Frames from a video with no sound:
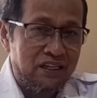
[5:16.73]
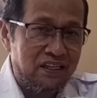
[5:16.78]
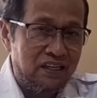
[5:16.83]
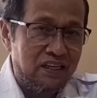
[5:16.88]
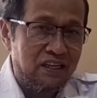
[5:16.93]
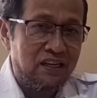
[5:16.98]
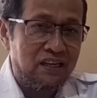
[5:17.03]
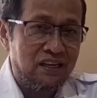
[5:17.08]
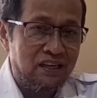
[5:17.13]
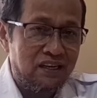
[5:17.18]

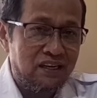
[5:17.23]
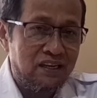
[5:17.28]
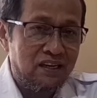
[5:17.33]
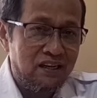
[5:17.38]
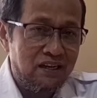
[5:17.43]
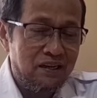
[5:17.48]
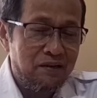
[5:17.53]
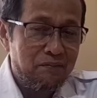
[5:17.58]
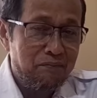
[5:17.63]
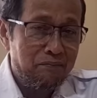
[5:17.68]

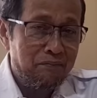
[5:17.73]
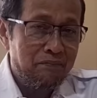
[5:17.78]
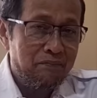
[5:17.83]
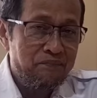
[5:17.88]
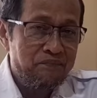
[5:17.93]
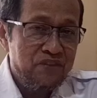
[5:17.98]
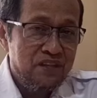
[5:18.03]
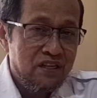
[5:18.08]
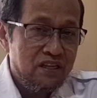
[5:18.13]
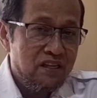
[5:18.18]
seperti
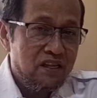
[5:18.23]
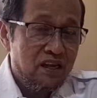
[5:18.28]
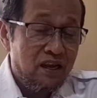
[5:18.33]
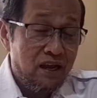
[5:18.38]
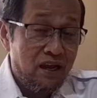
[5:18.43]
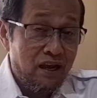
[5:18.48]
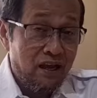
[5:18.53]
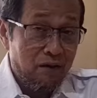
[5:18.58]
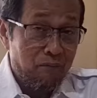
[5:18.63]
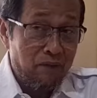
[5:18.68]

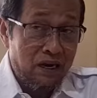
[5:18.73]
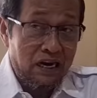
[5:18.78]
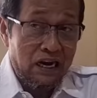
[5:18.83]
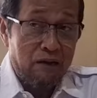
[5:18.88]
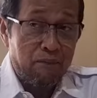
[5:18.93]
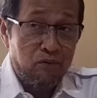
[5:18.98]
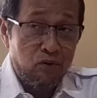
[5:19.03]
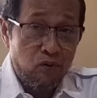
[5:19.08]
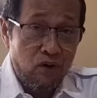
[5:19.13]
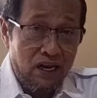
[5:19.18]

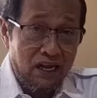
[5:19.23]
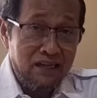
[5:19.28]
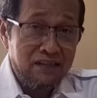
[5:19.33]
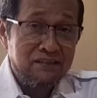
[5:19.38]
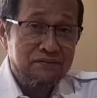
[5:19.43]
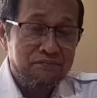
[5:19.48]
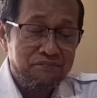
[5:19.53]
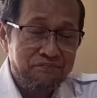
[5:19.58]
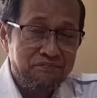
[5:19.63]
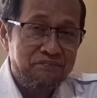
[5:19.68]
Herman
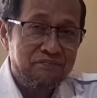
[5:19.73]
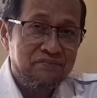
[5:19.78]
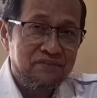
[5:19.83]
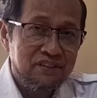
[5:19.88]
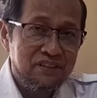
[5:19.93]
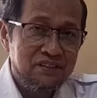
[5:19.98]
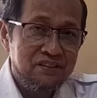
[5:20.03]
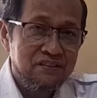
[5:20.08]
Abdullah